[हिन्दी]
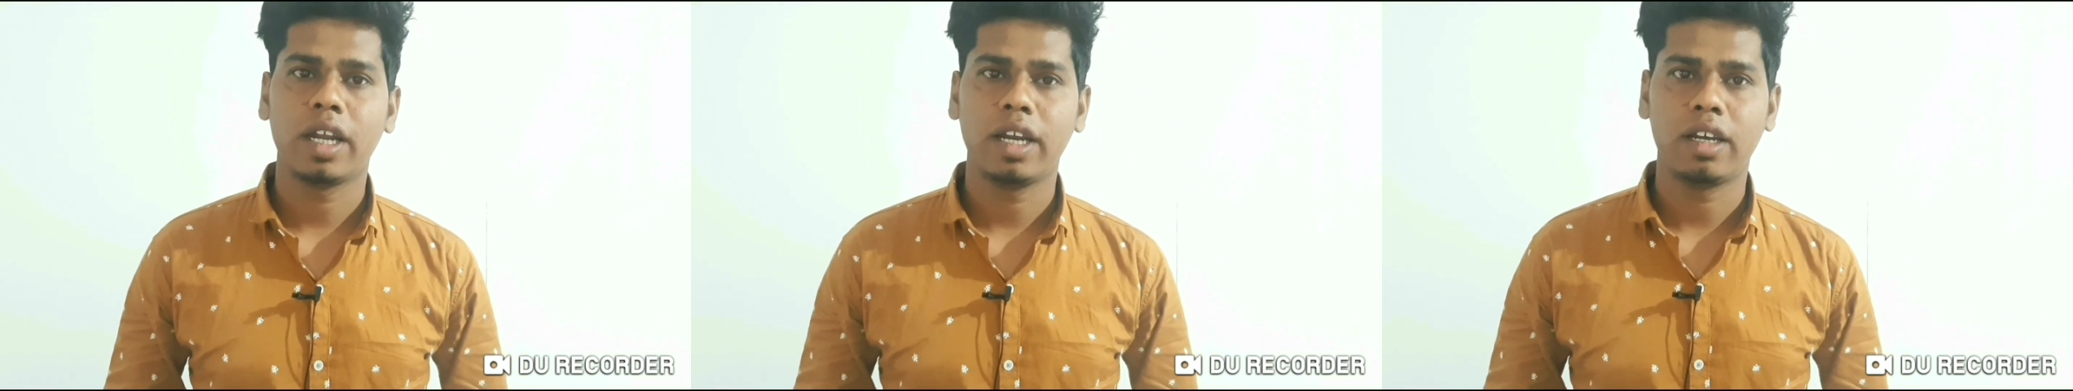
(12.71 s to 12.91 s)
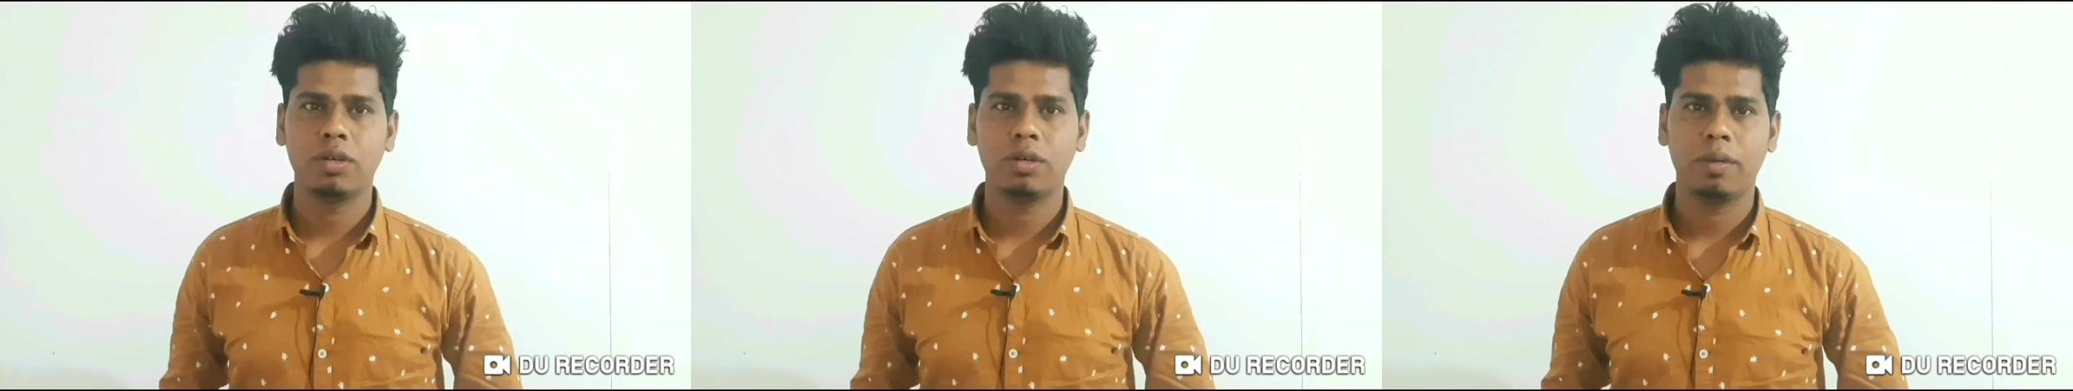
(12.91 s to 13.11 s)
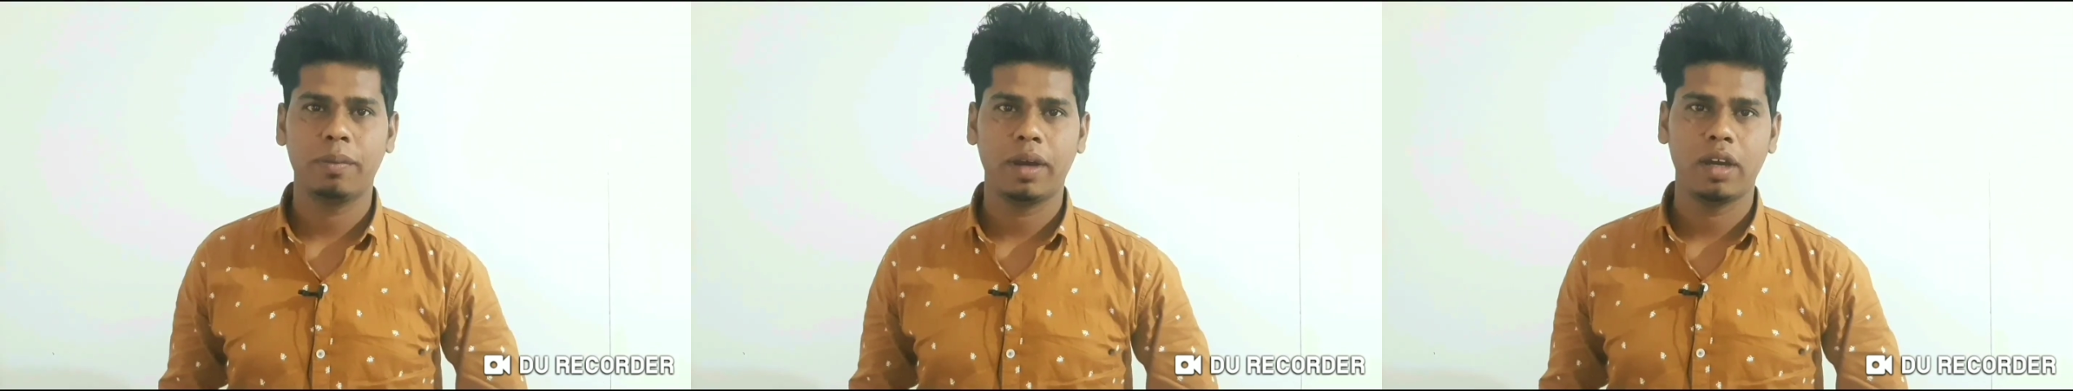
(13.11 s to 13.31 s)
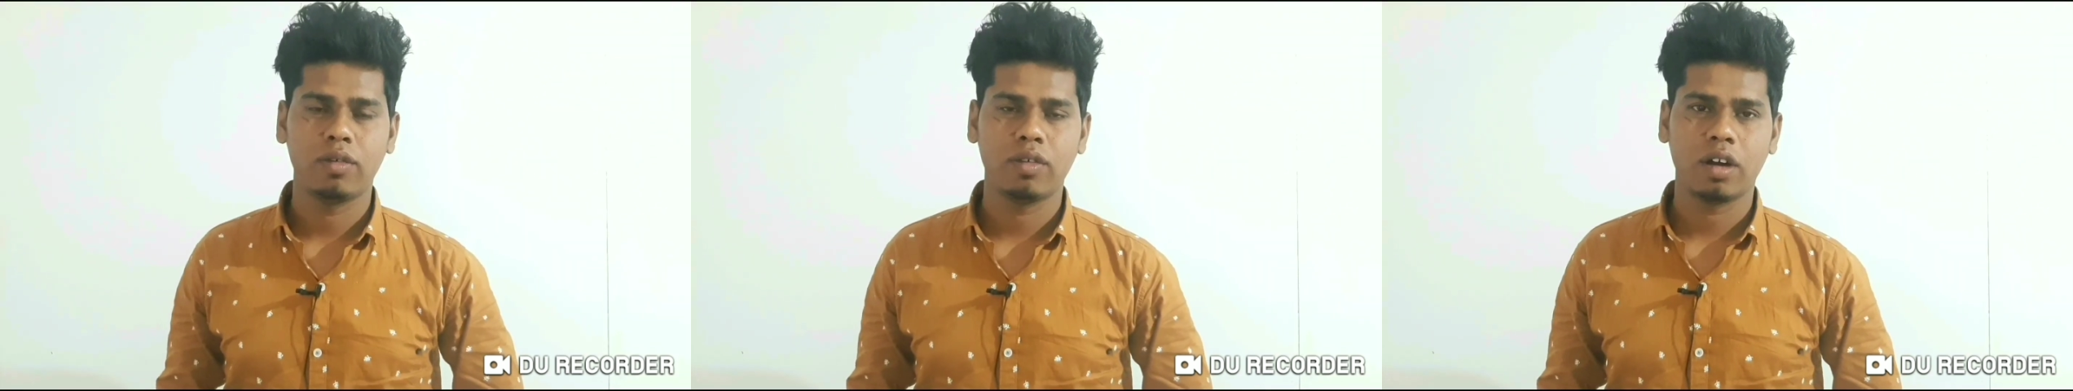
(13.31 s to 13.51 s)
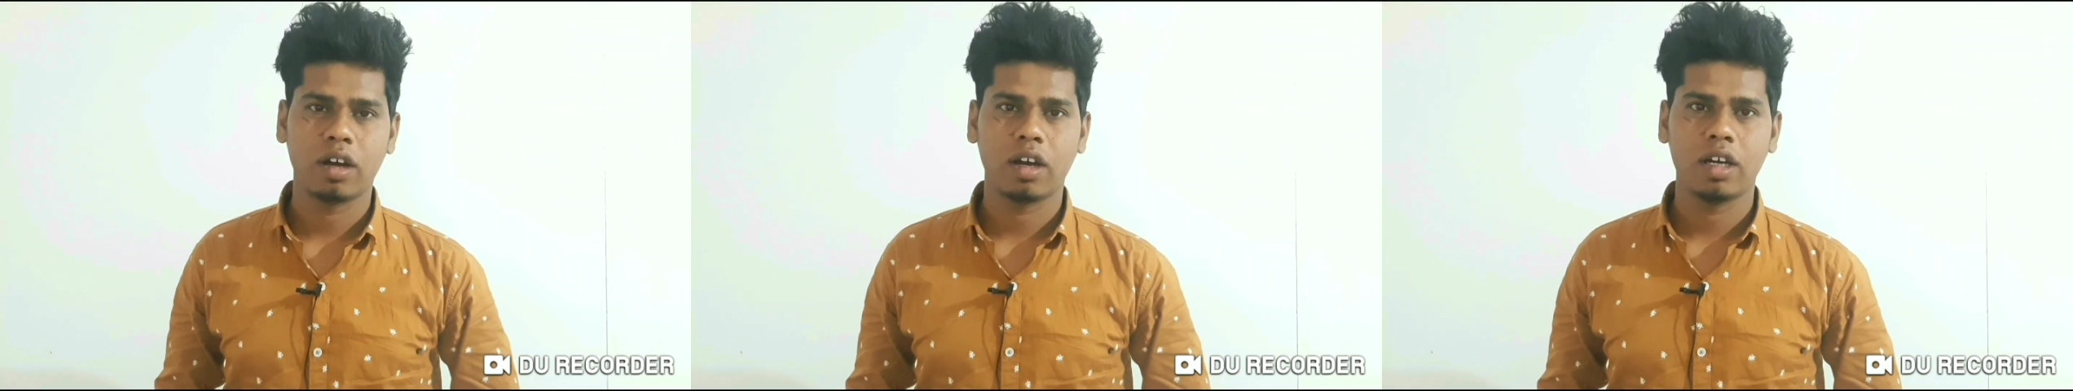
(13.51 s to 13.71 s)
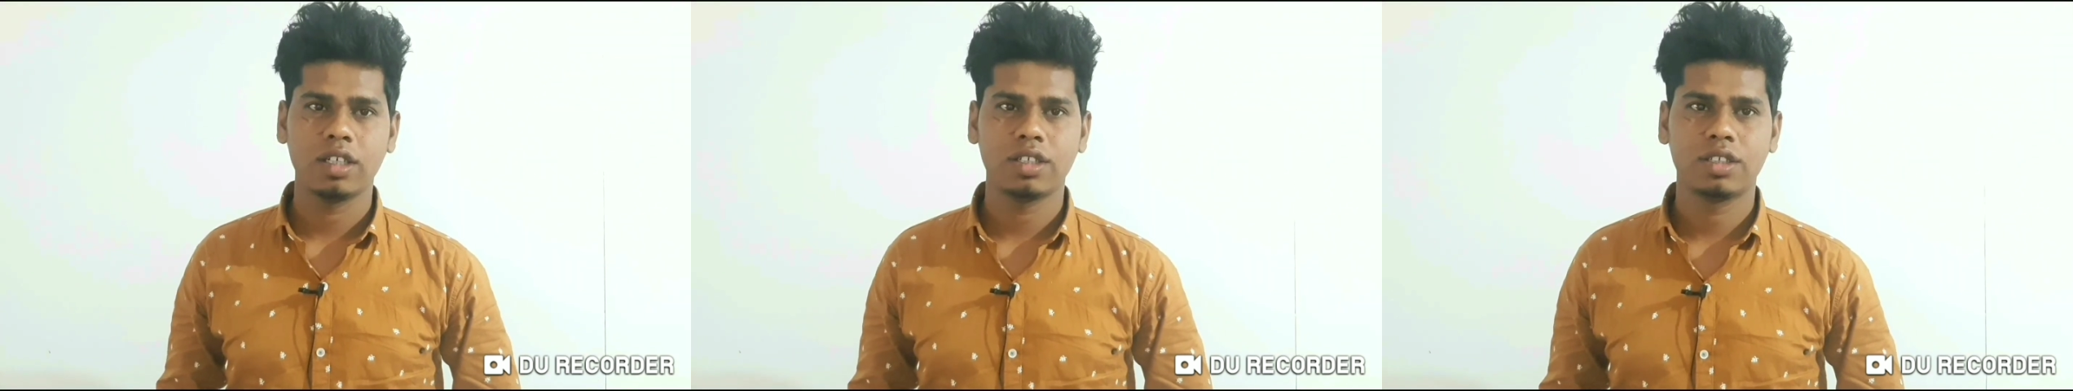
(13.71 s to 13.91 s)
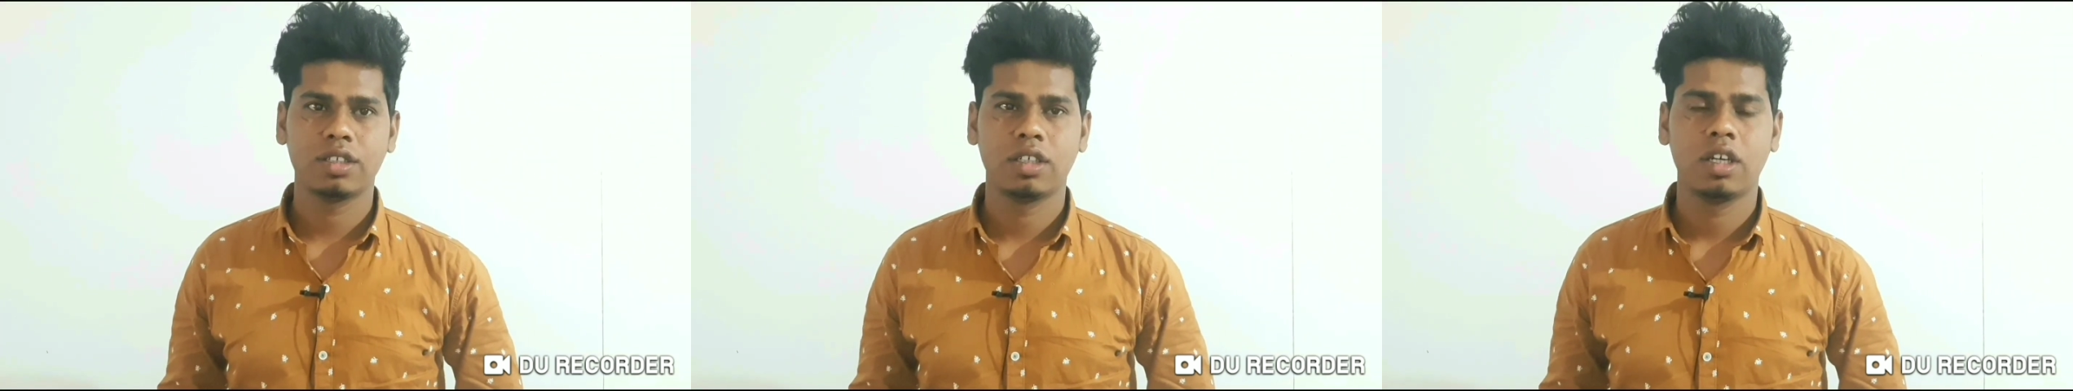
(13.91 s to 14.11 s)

रेट मैं हूं आकाश